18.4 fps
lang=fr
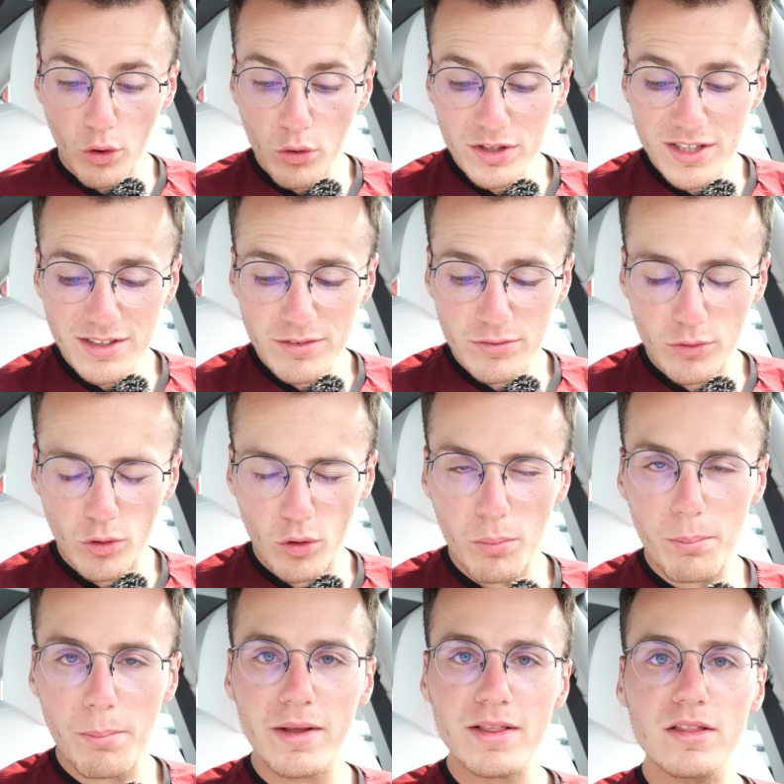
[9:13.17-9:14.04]
Au
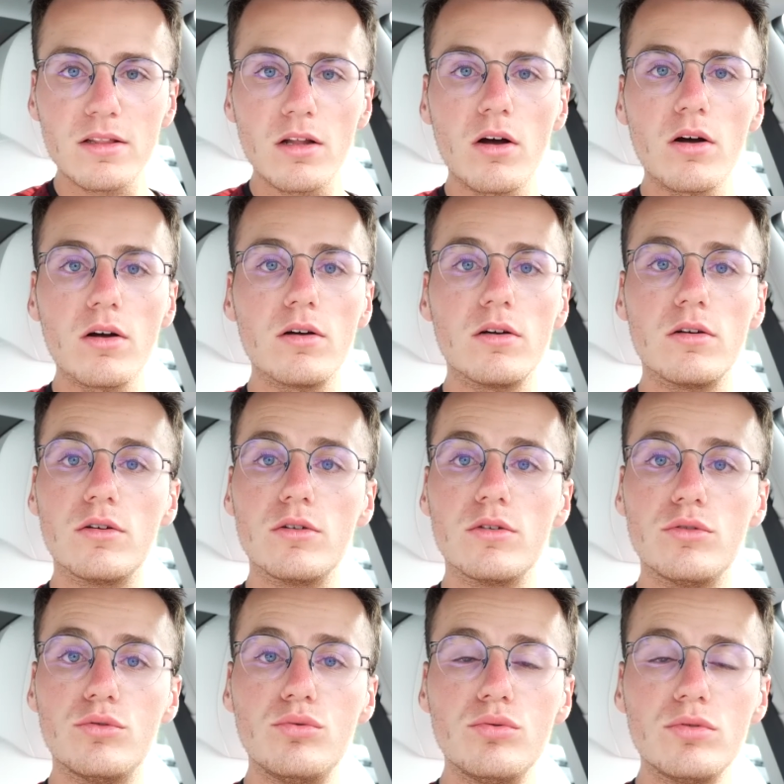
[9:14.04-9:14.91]
niveau maintenant
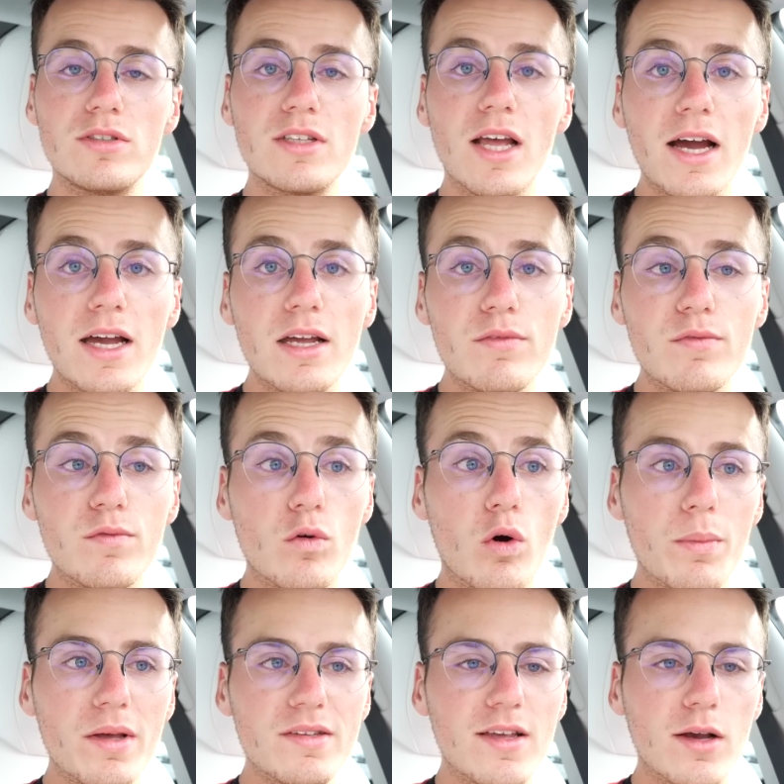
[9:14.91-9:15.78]
euh, du tarif,
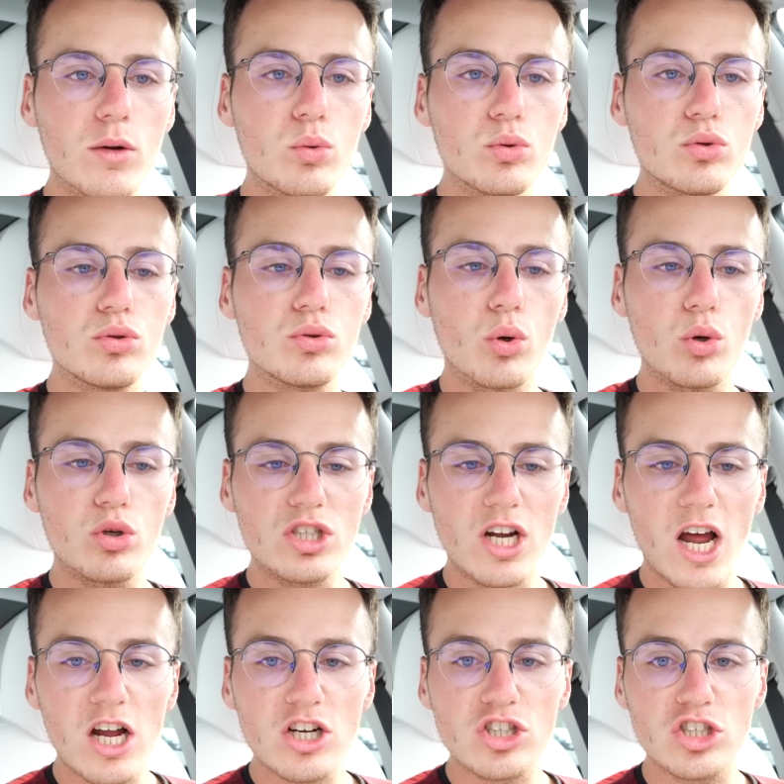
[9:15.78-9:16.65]
combien ça coûte une
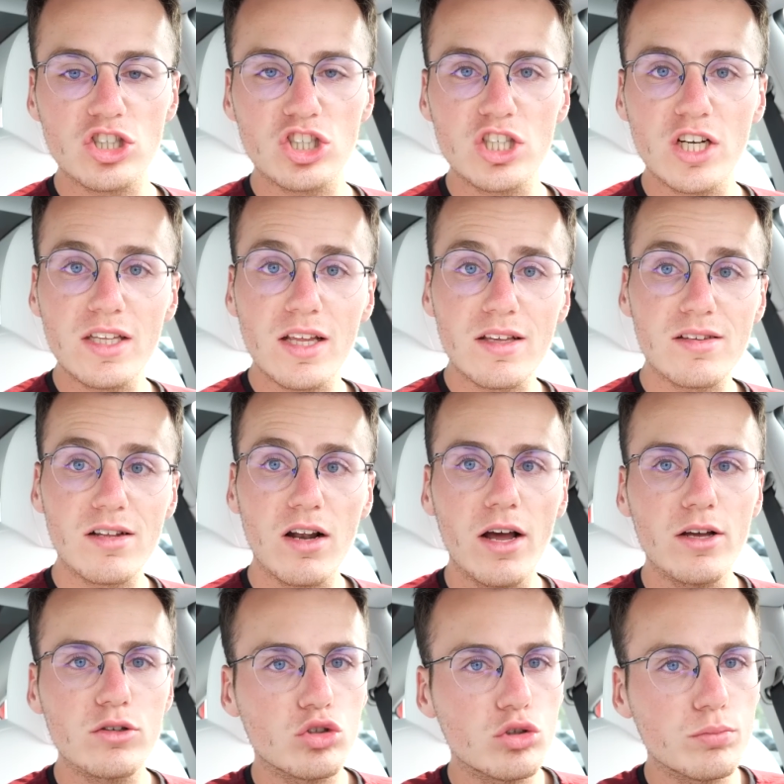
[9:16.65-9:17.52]
recharge chez
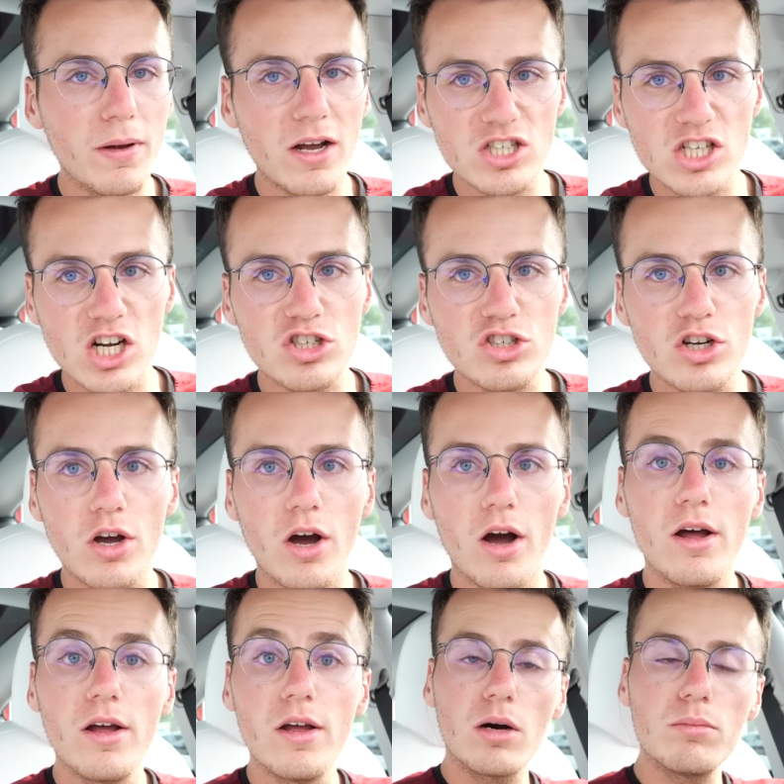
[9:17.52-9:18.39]
Tesla, un
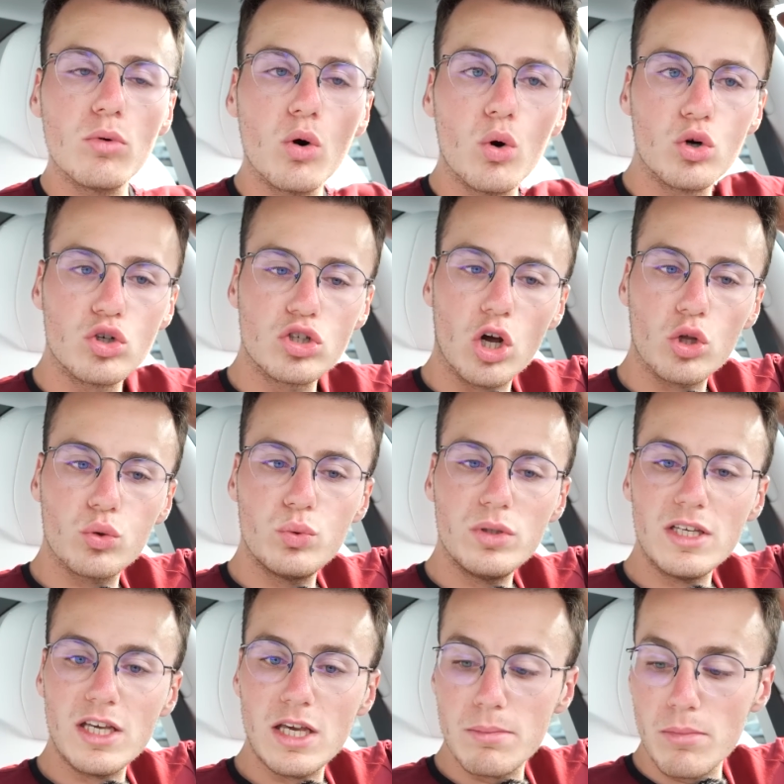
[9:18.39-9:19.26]
superchargeur comme
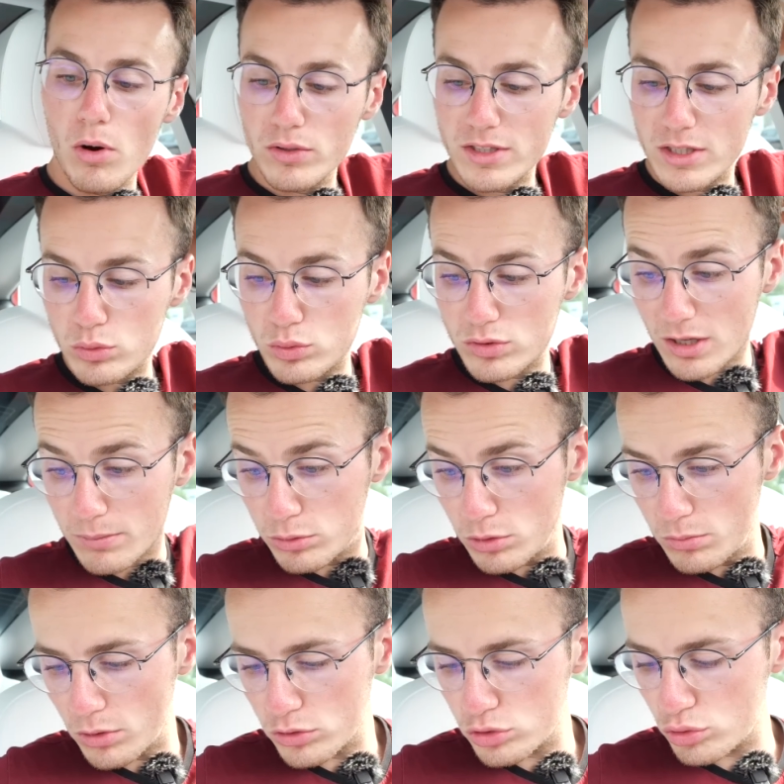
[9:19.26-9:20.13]
aujourd'hui et eh ben on est tout
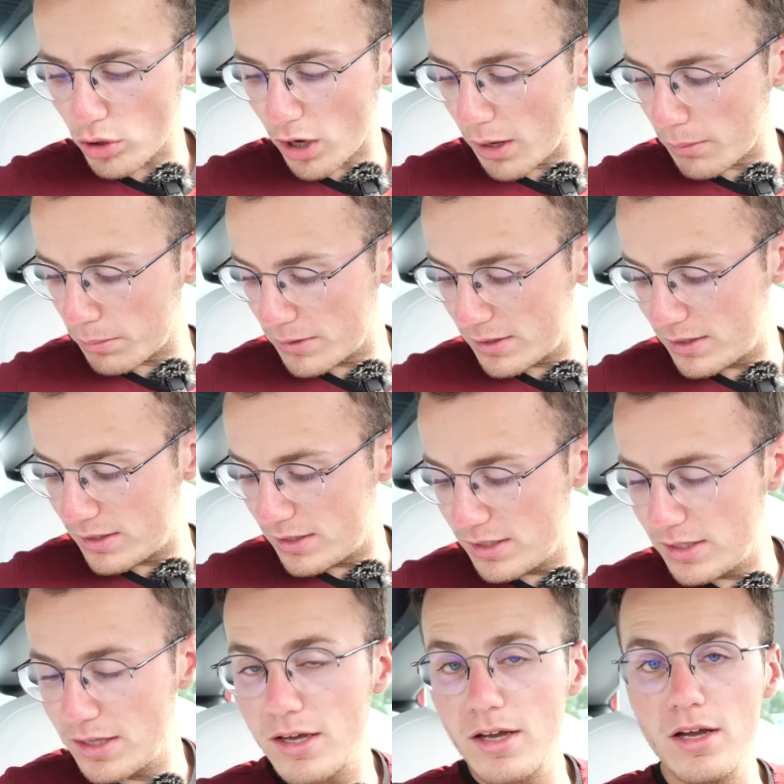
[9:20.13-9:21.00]
simplement sur un prix
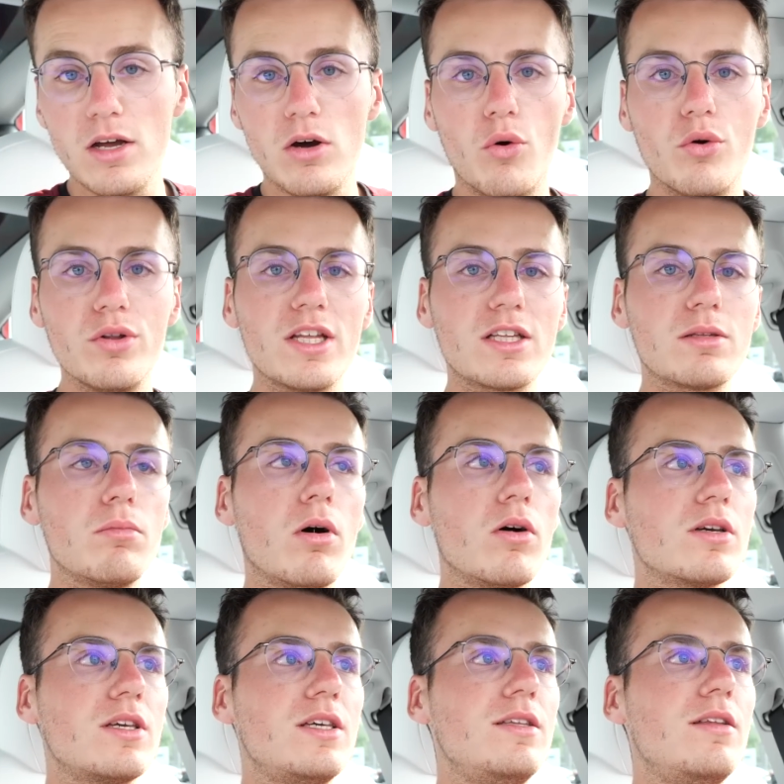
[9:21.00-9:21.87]
qui
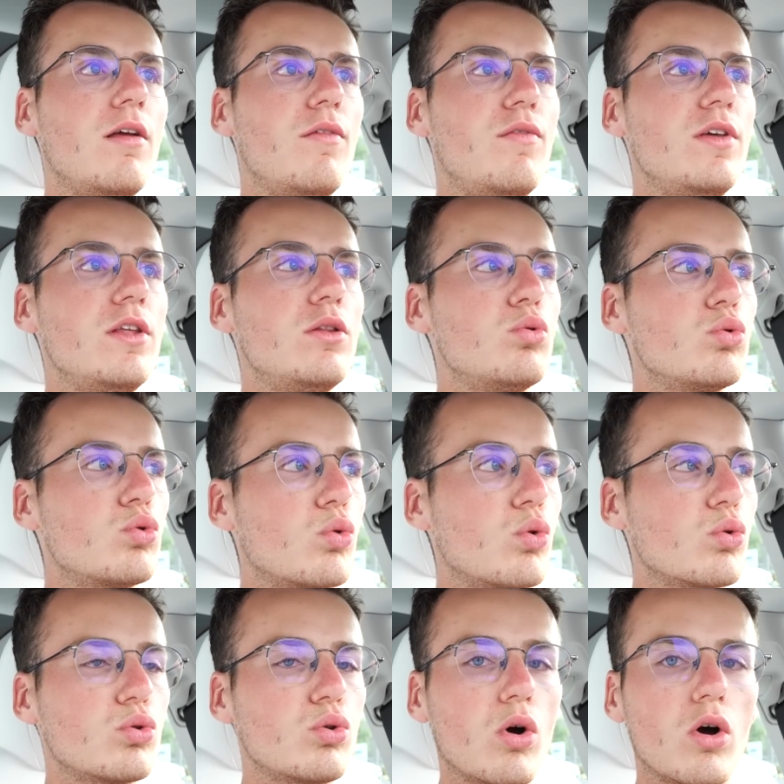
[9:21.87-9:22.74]
honnêtement qui défie toute
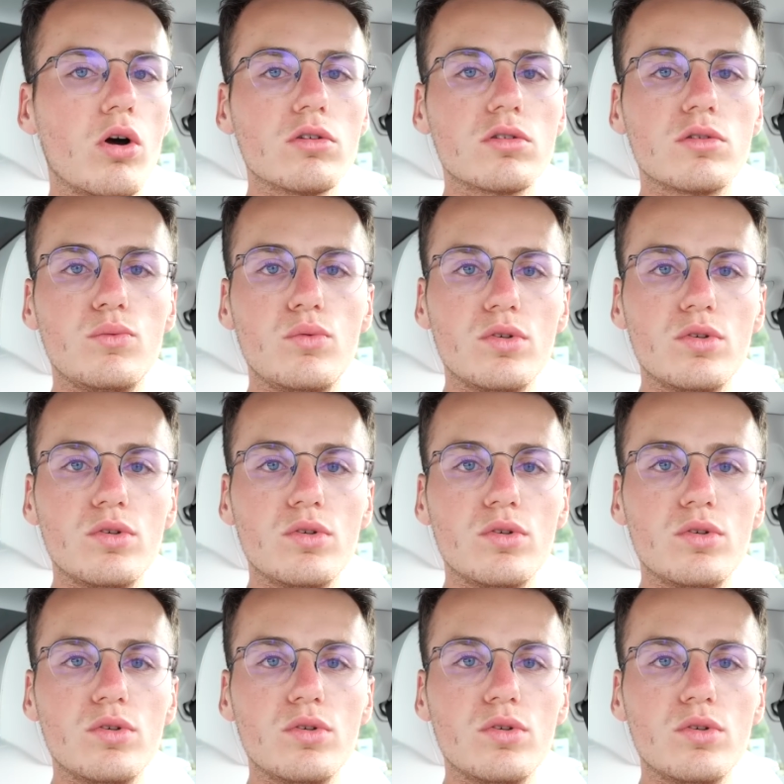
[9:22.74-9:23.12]
concurrence.